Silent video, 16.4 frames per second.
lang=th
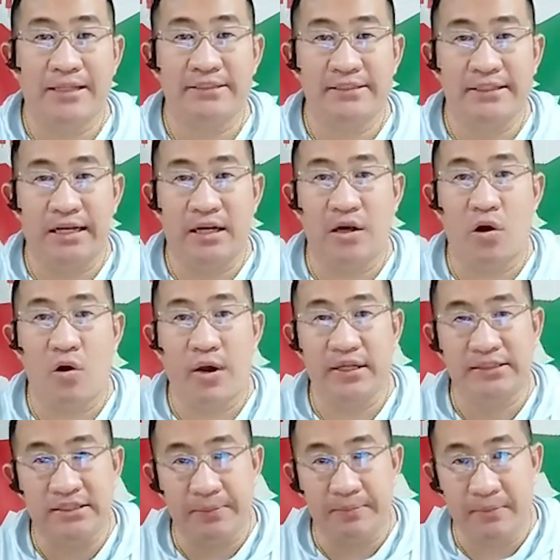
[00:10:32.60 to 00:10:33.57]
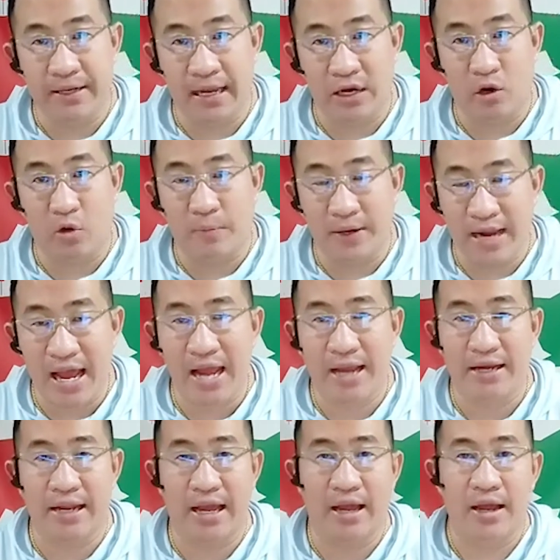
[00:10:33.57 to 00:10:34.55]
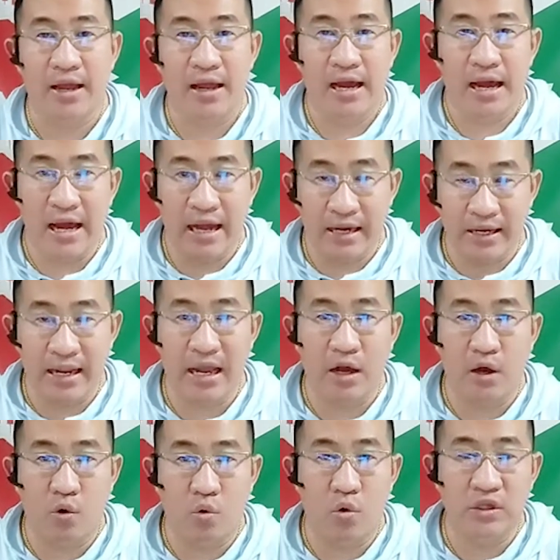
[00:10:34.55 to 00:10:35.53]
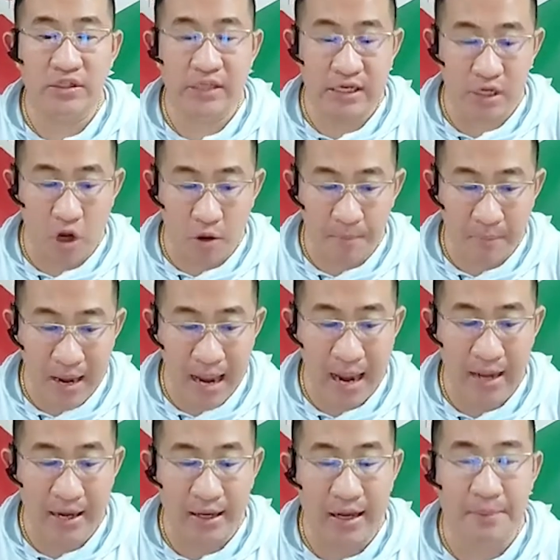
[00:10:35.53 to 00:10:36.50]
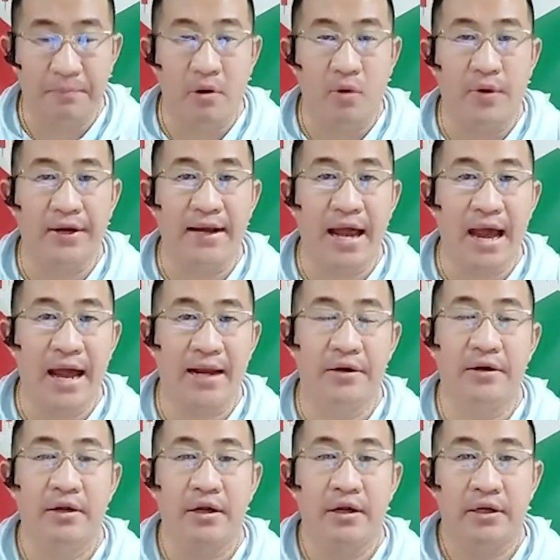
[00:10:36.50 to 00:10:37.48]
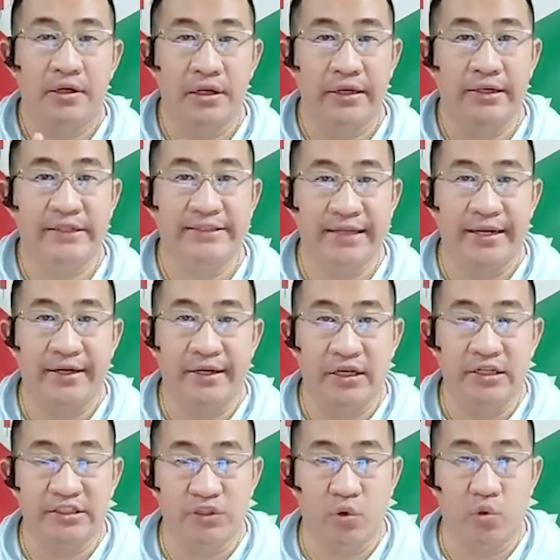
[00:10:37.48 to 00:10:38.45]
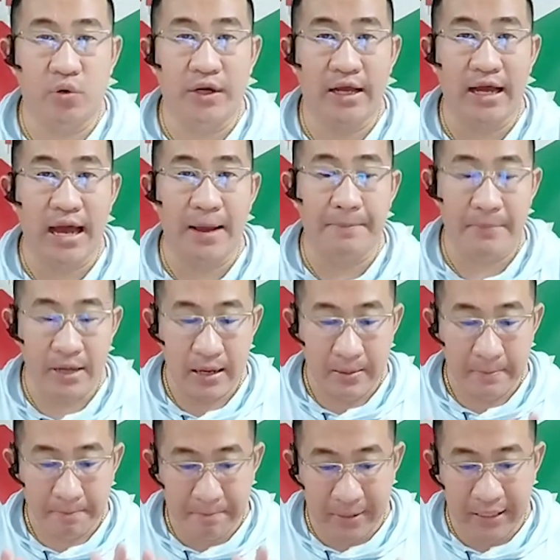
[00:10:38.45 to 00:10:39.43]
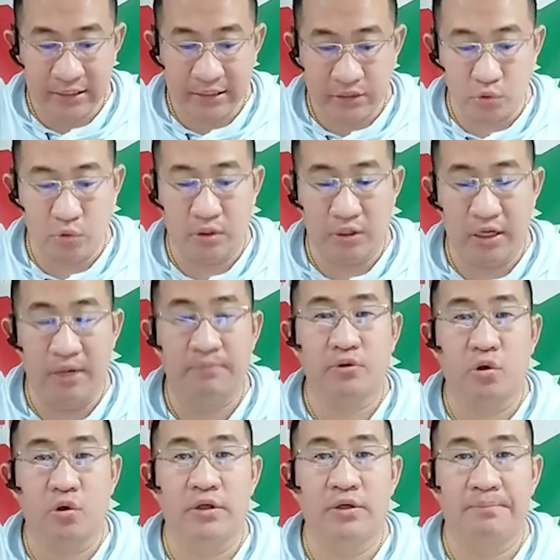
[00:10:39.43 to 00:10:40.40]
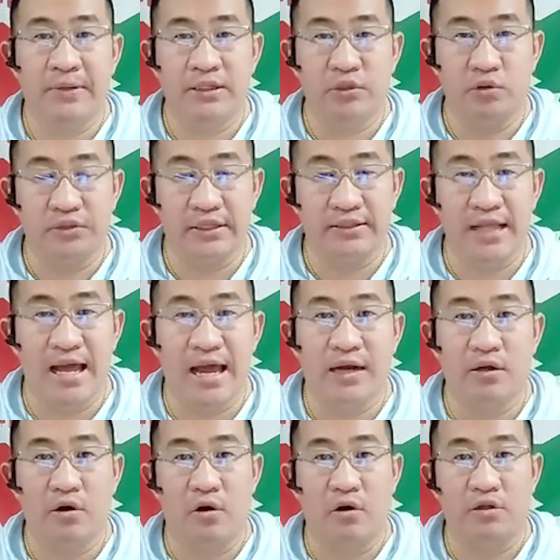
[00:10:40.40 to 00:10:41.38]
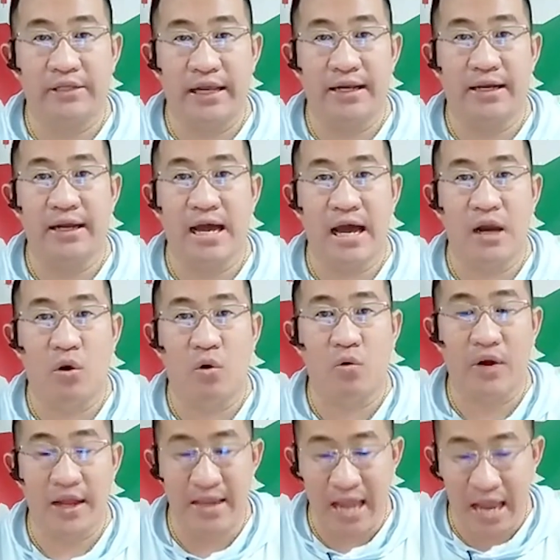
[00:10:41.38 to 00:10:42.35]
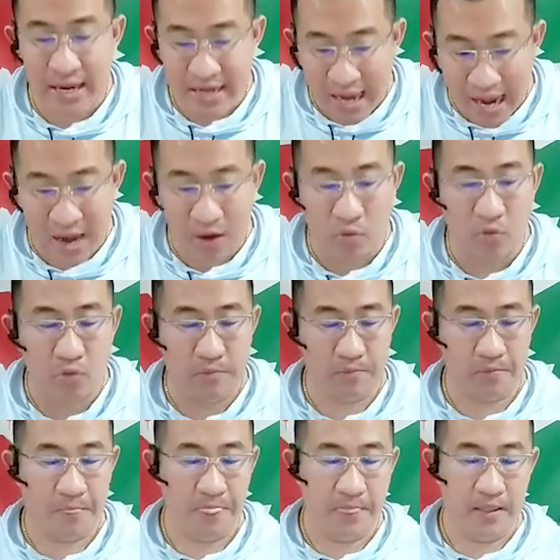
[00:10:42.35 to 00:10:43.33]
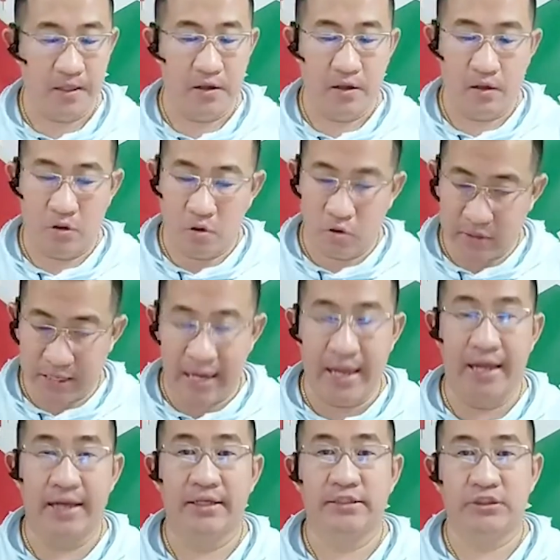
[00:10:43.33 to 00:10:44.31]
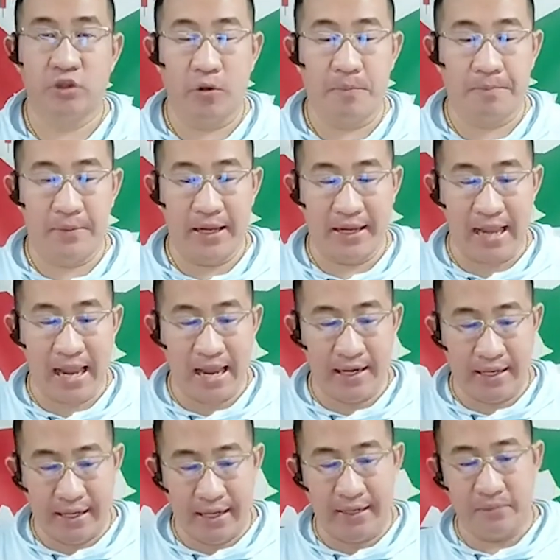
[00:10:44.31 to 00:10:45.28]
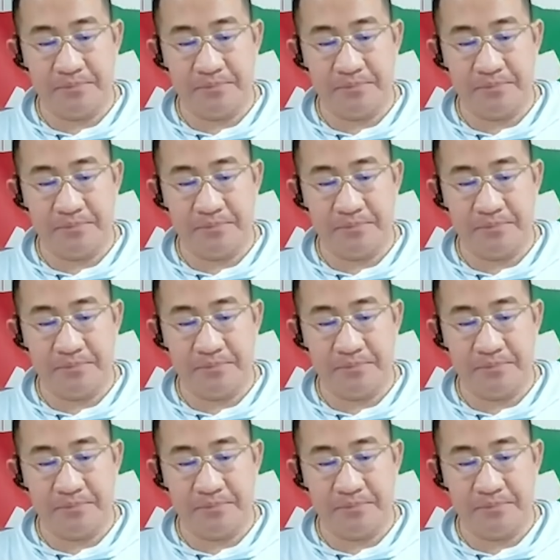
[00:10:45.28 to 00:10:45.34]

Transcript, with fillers: 1,710 เหรียญลงมาได้เนี่ยอันเนี้ยควรจะยอมแพ้นะครับ เพราะว่าด่าน 1710นะครับเป็นจุดเริ่มต้นเป็นจุดสตาร์ทของเทนขาลงระยะยาว โอเค จบเพียงแค่นี้